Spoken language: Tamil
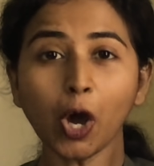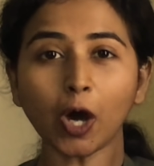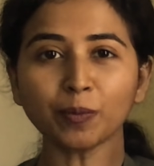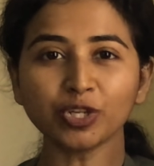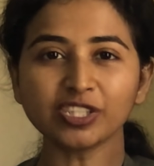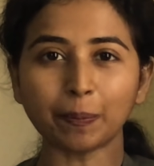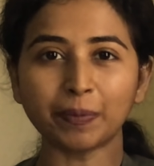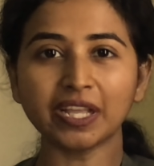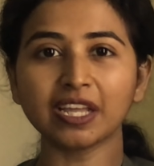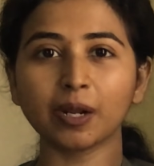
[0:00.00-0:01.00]
ஹார்மோன்ஸ்
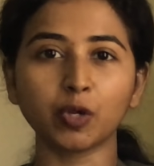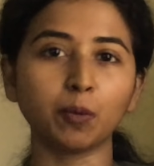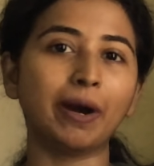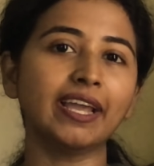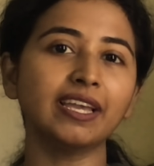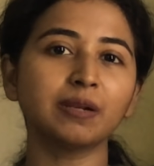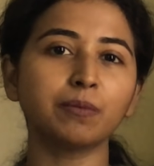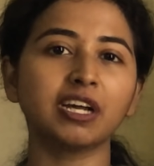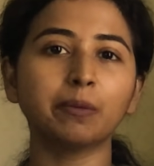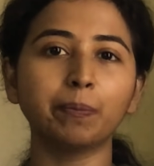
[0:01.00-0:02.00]
அப்படிங்கிற ஒரு பயங்கரமான